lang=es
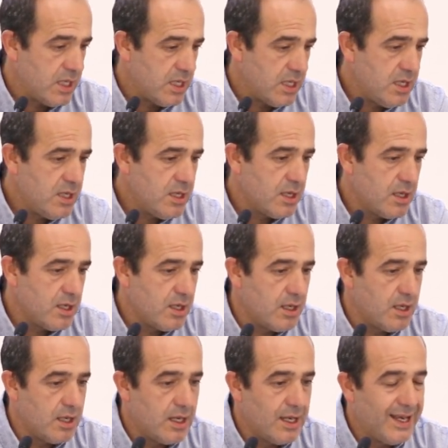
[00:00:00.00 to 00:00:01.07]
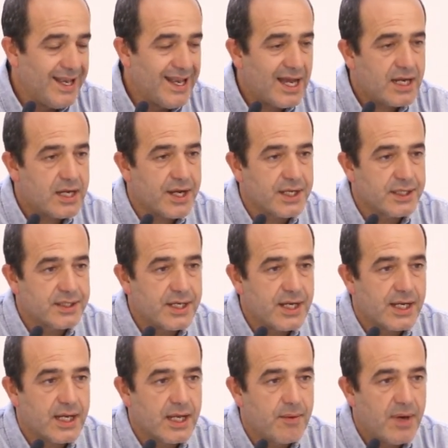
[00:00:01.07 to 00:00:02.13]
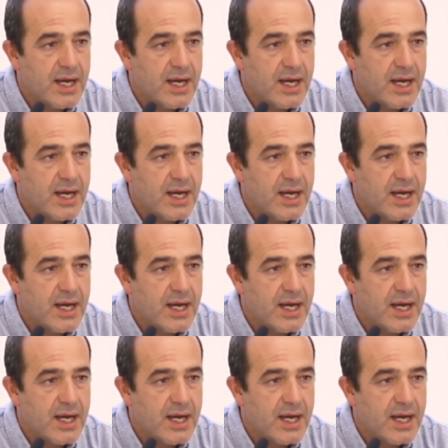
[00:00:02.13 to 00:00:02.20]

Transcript: y la carretera que